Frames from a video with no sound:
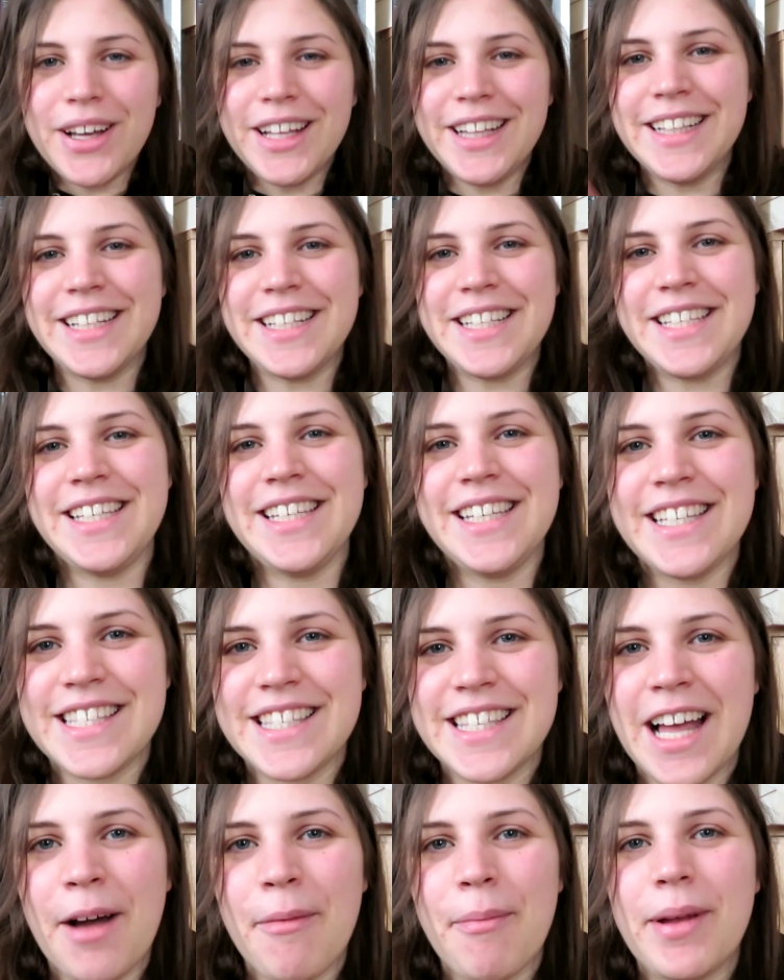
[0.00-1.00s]

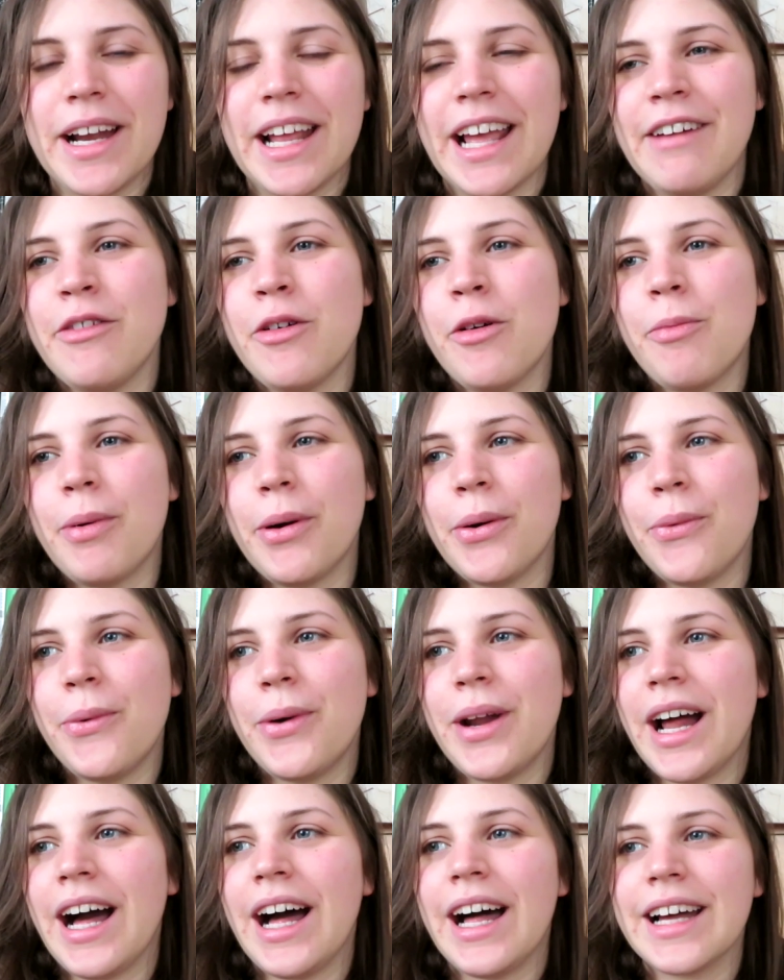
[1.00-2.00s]
indecisa perché avevo
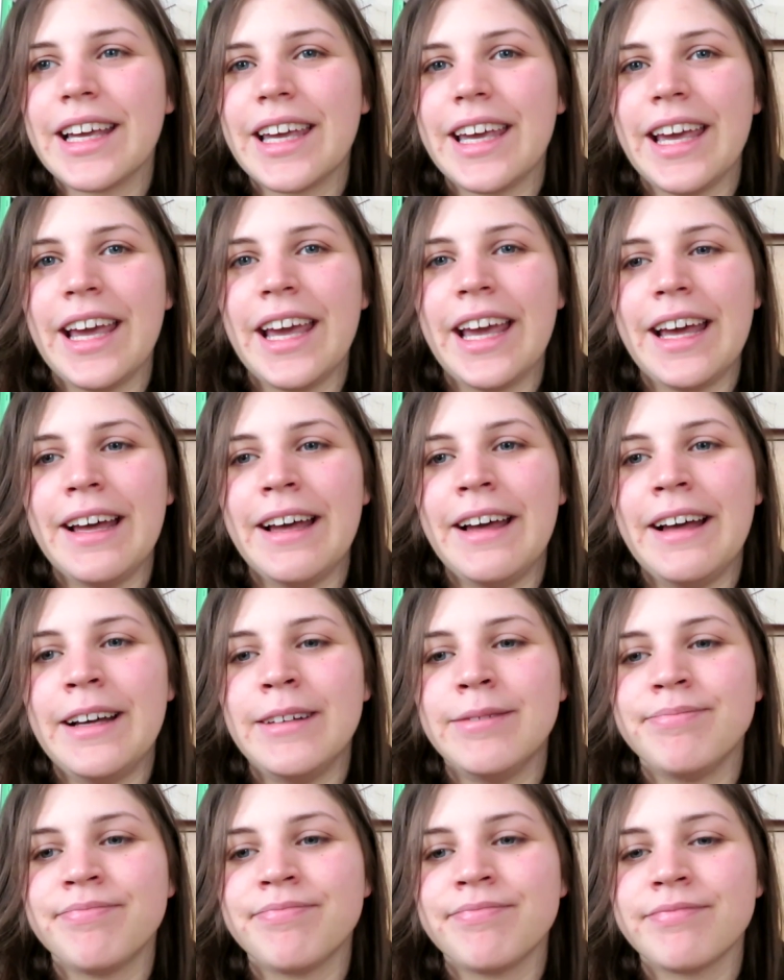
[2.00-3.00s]
paura che
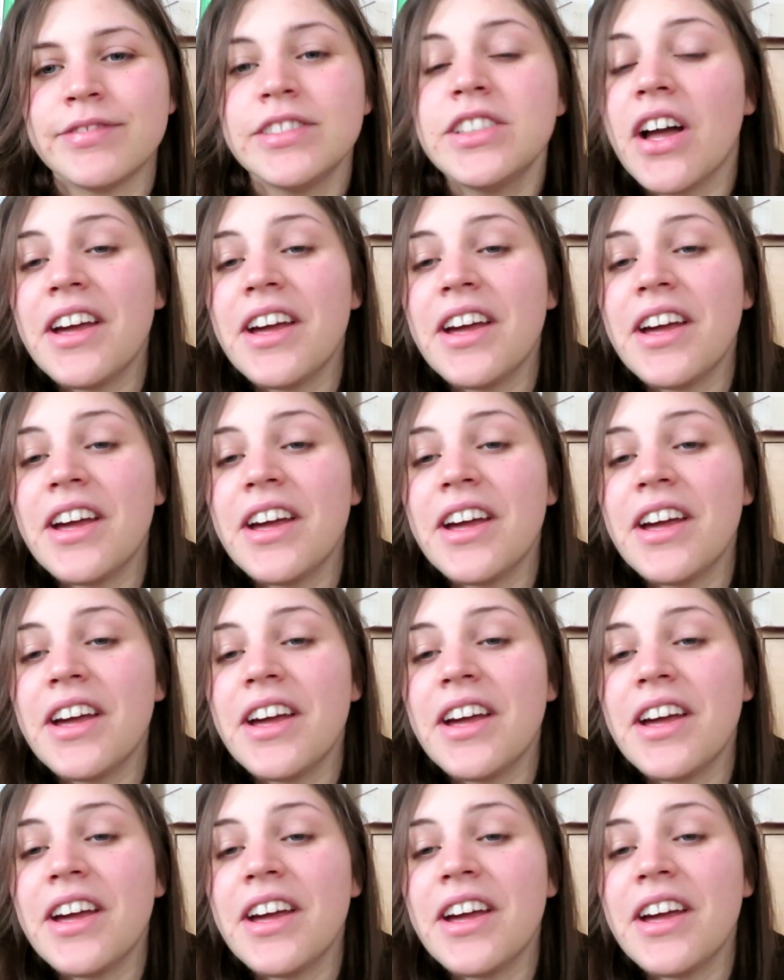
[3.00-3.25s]
ehm,